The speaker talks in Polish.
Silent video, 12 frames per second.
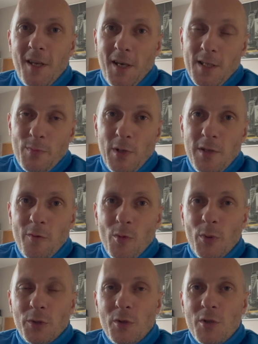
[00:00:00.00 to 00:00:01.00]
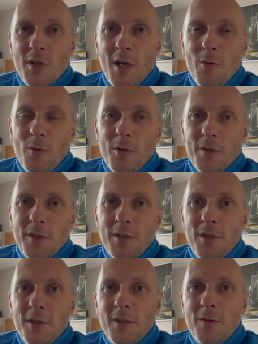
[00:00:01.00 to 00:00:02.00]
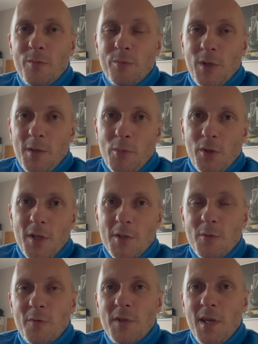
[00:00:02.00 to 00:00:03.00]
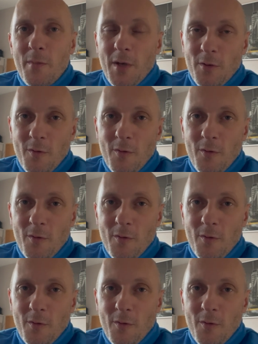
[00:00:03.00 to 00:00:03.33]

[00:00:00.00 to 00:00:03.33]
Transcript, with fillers: Teraz paliwo podrożało i tych protestów nie ma.